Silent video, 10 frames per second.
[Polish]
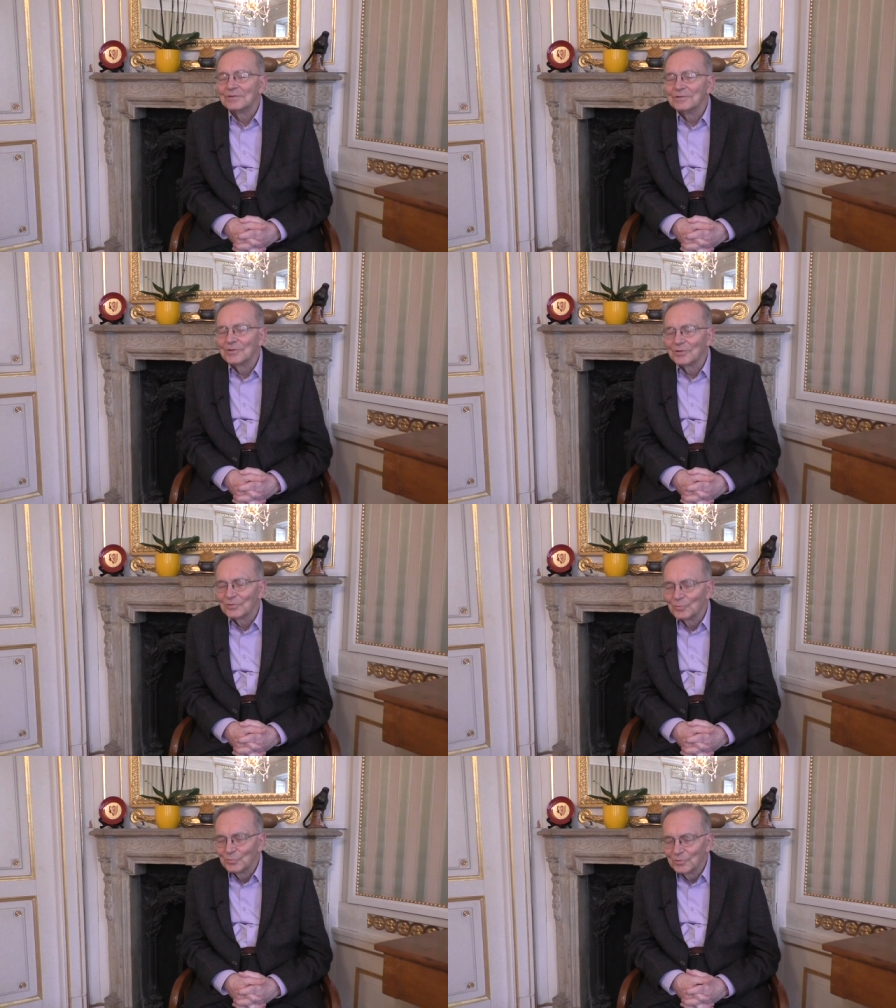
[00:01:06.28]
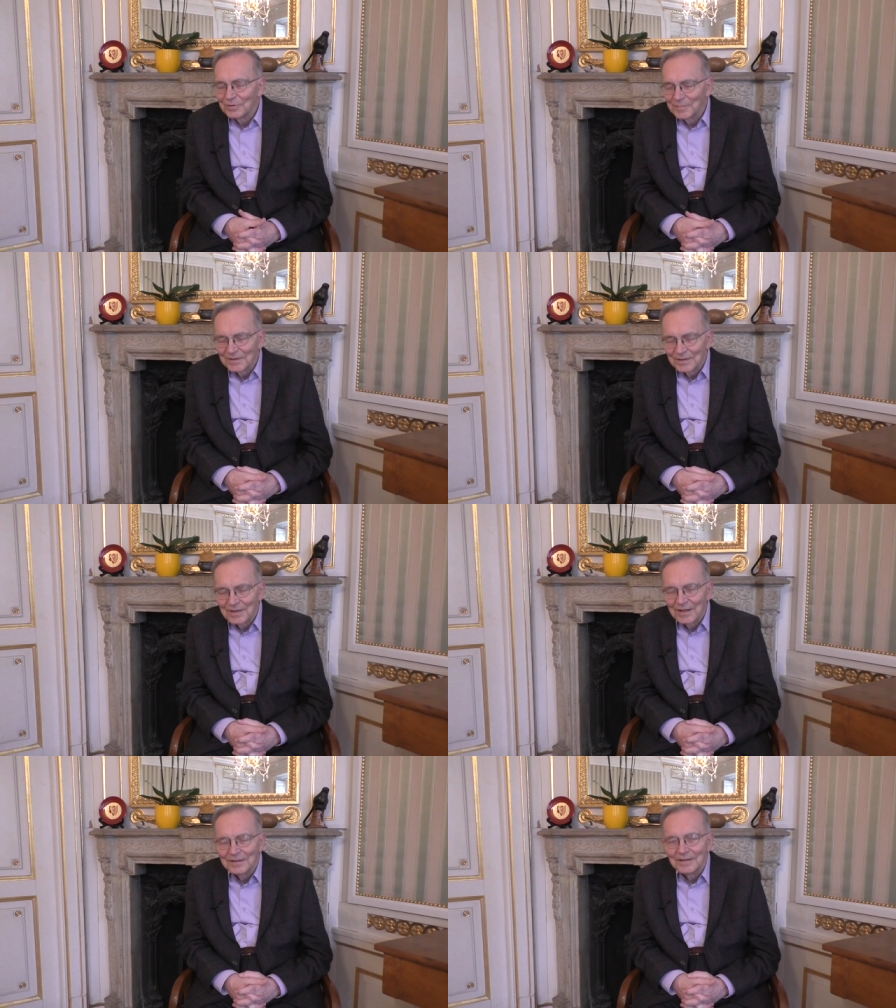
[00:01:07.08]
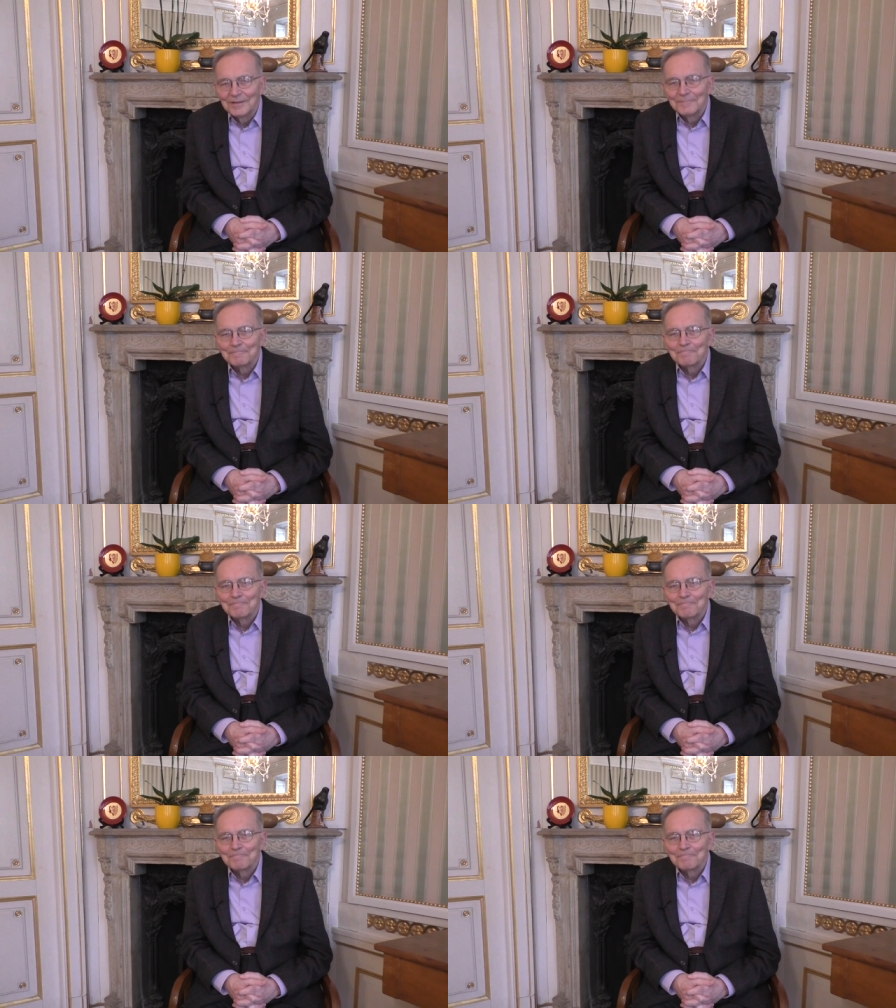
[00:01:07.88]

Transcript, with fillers: Historii Kultury Materialnej